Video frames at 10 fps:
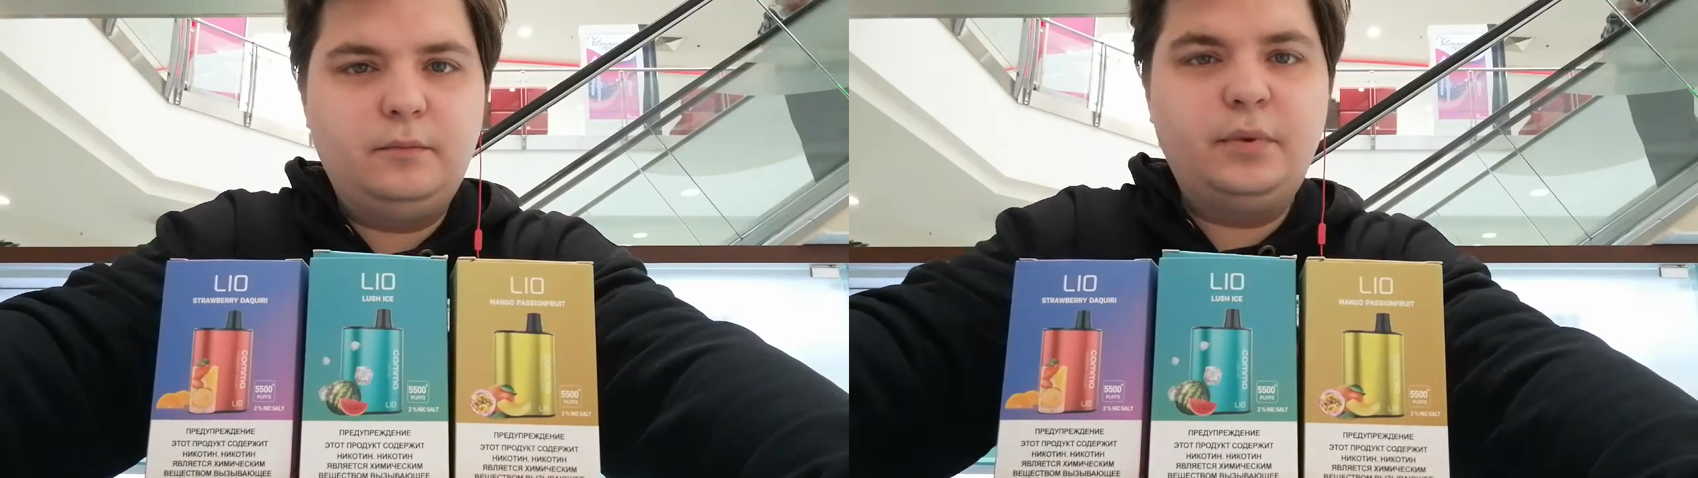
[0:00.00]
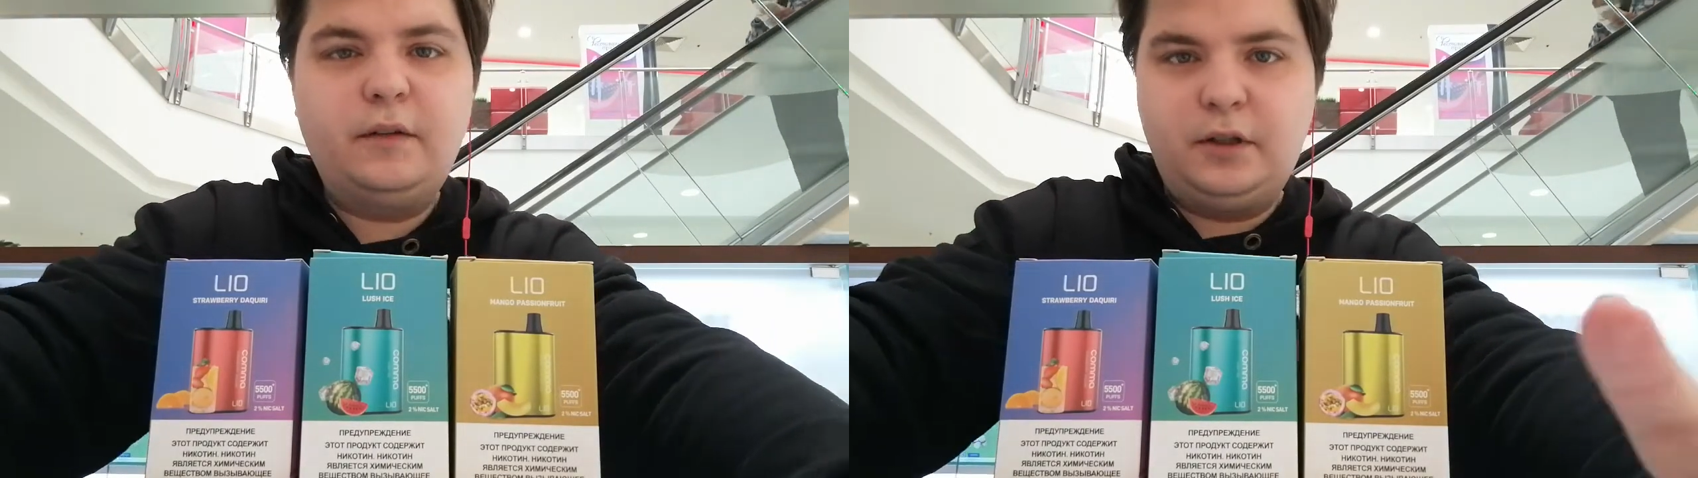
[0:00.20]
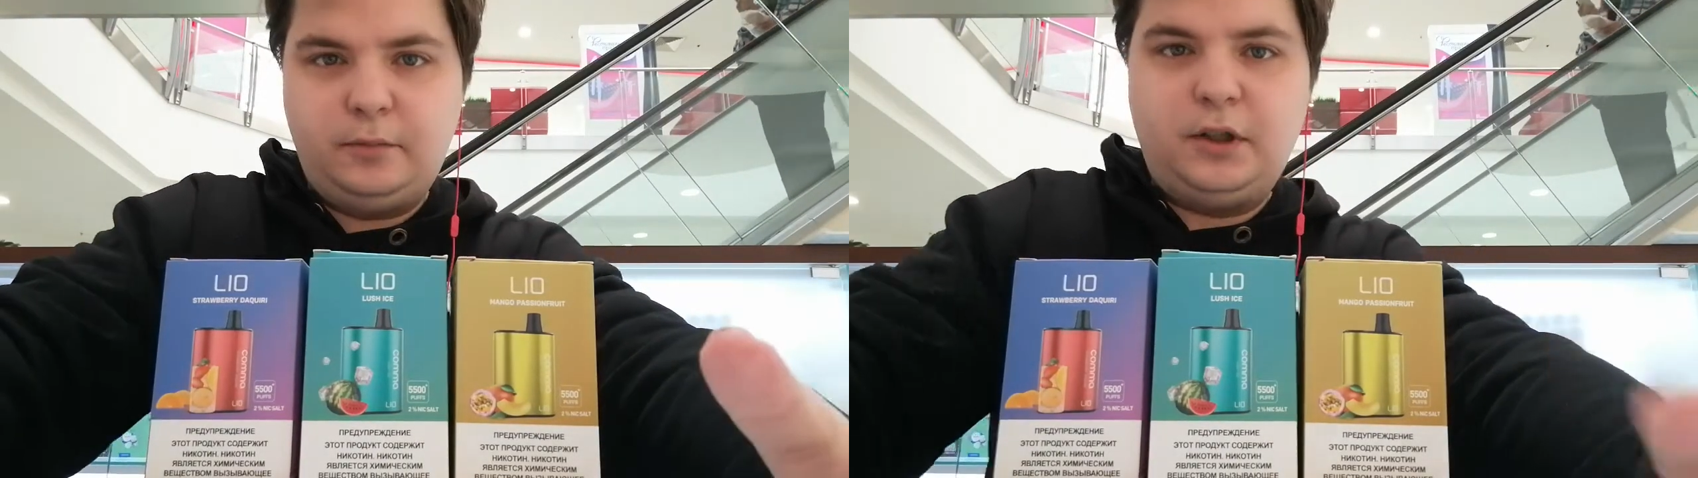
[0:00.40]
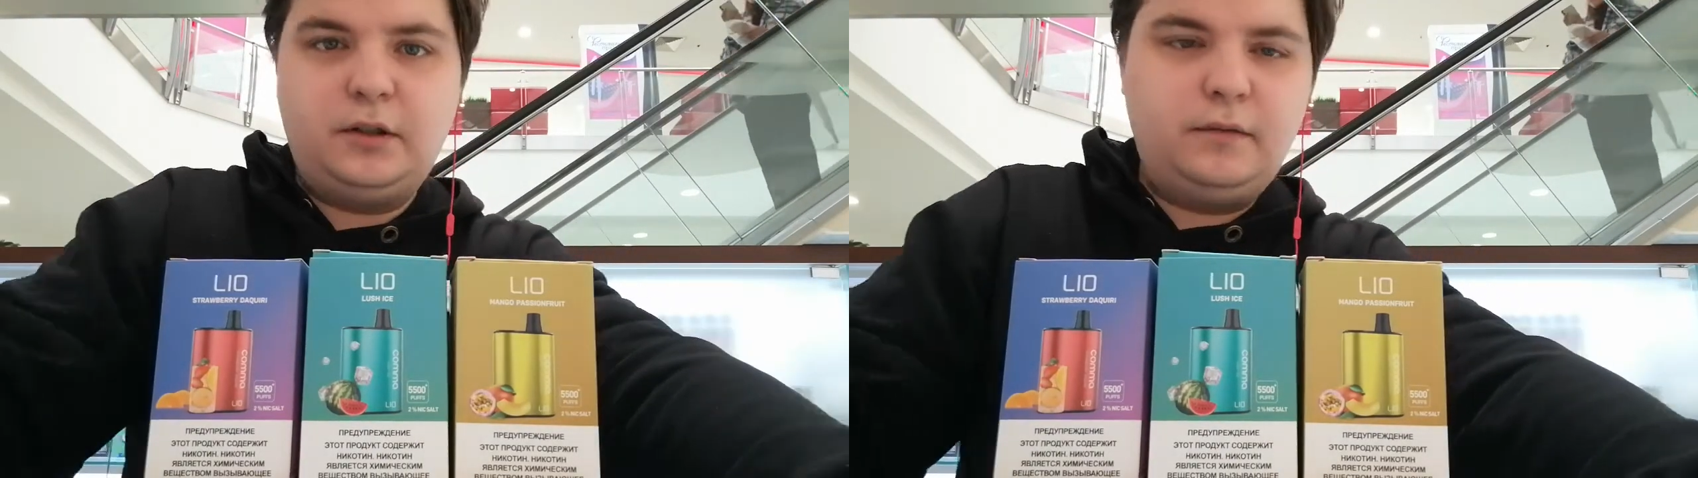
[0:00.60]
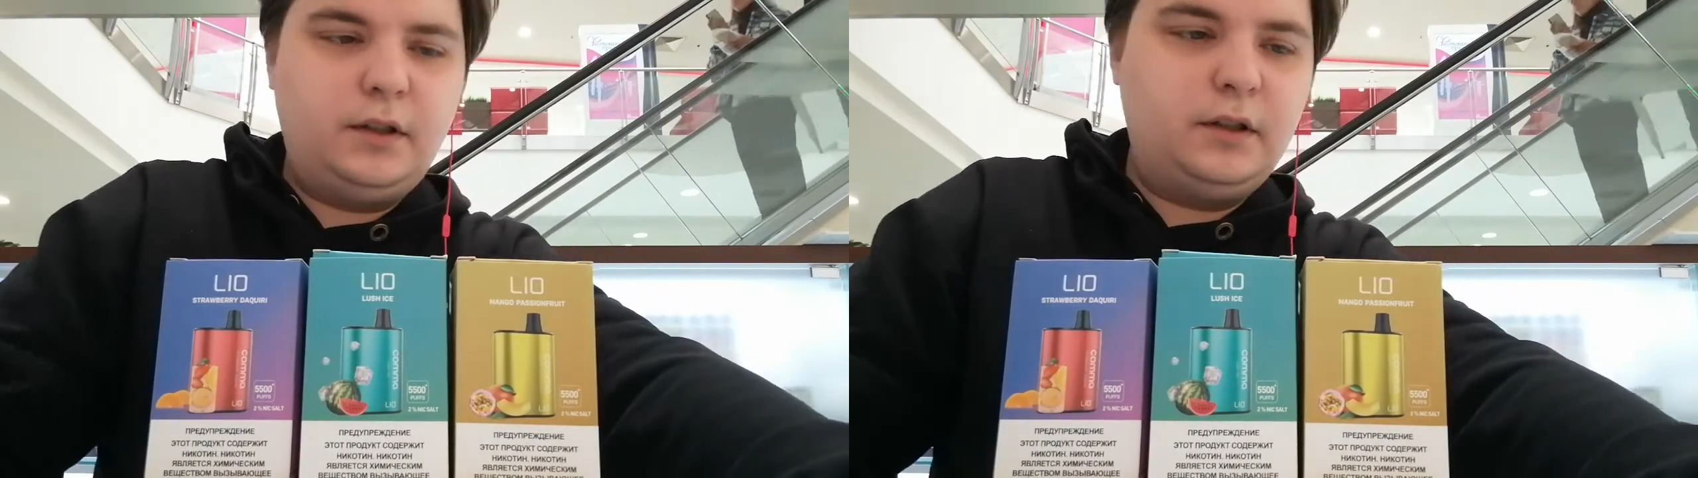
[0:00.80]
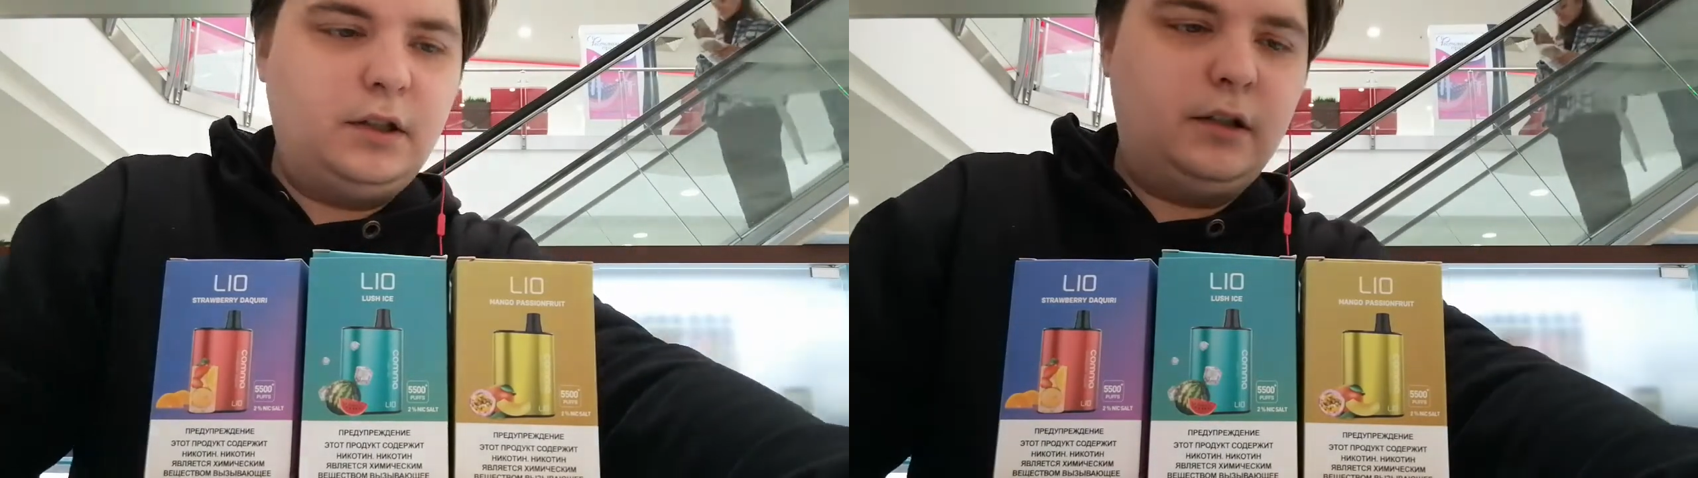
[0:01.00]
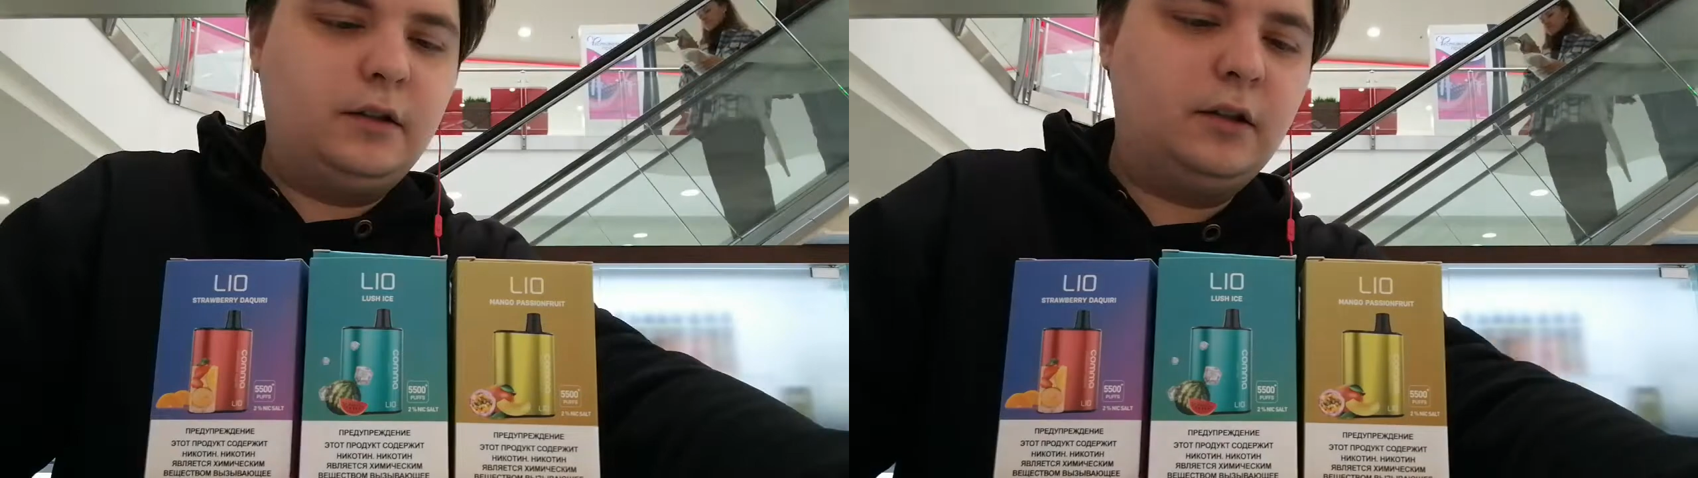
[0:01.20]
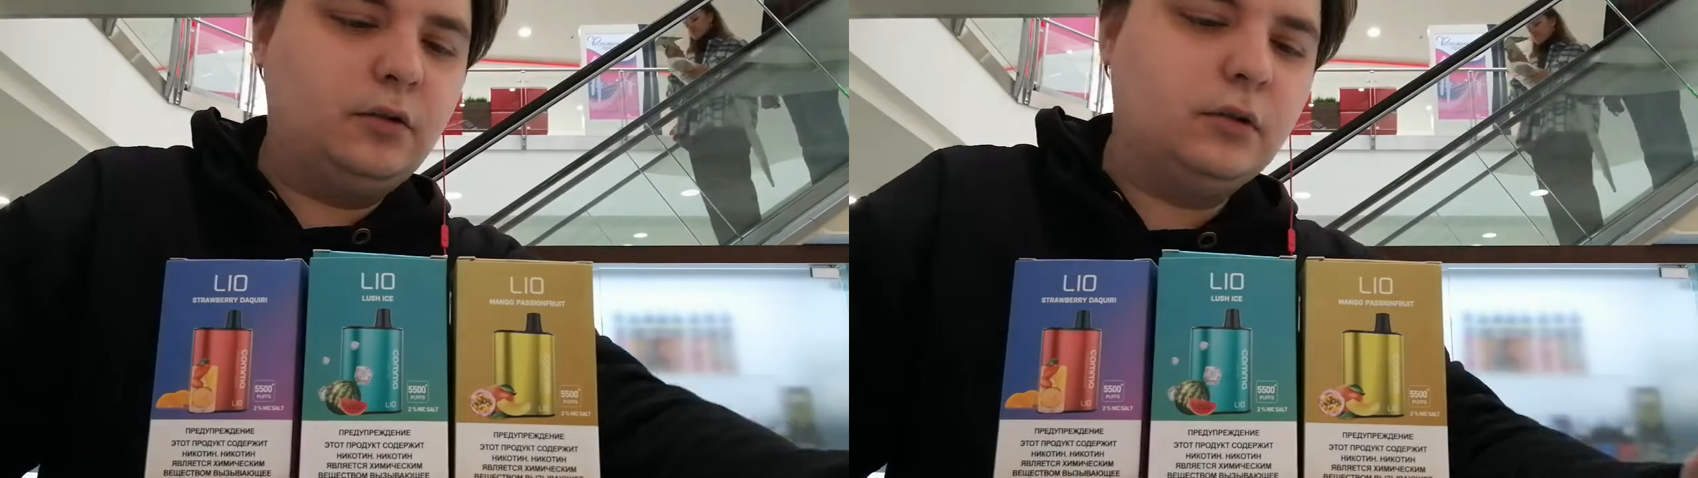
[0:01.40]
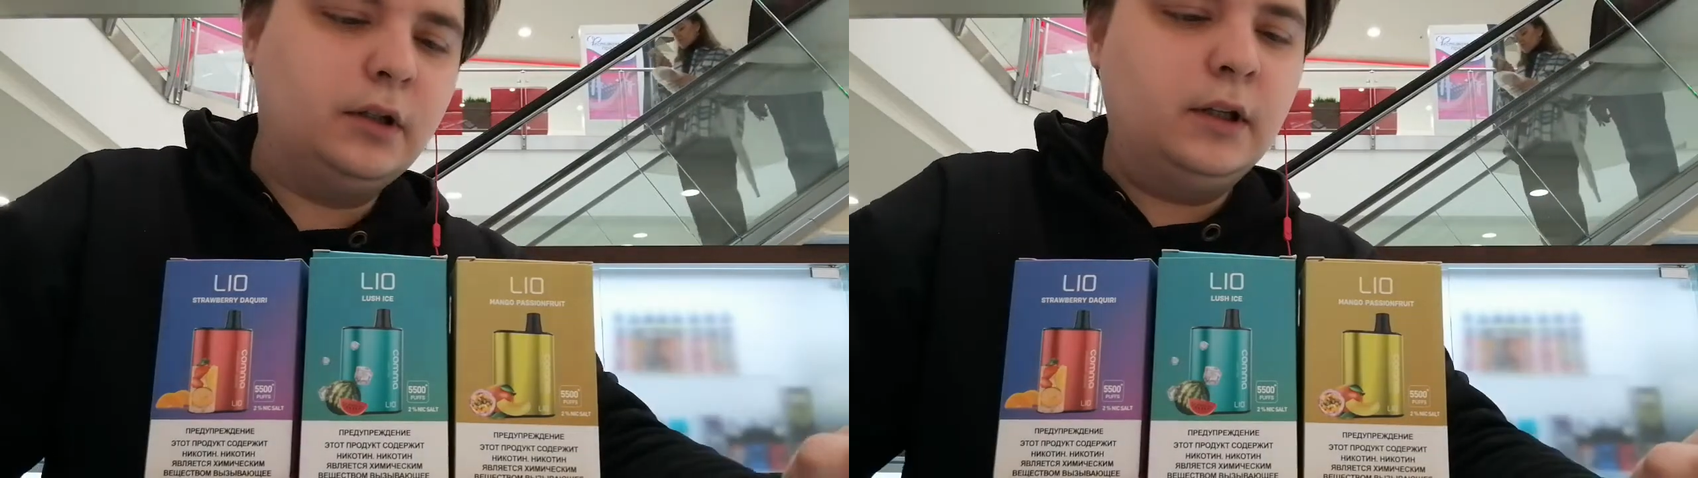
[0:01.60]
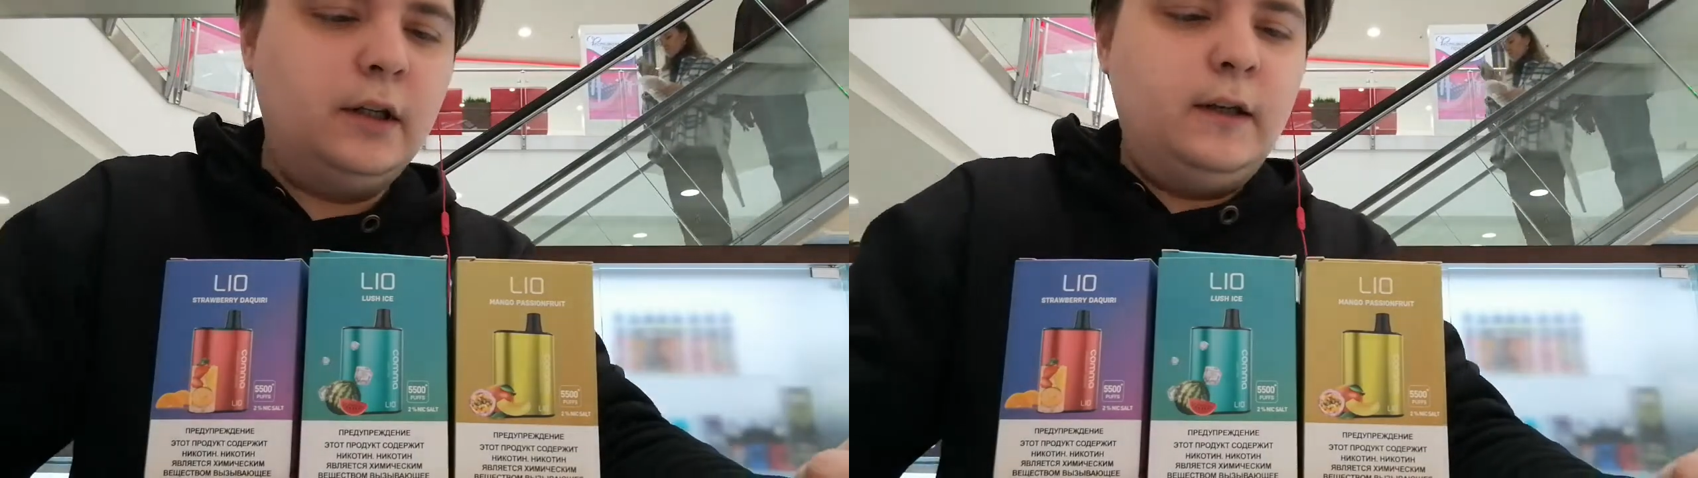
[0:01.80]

поверь мне, хватит реально надолго.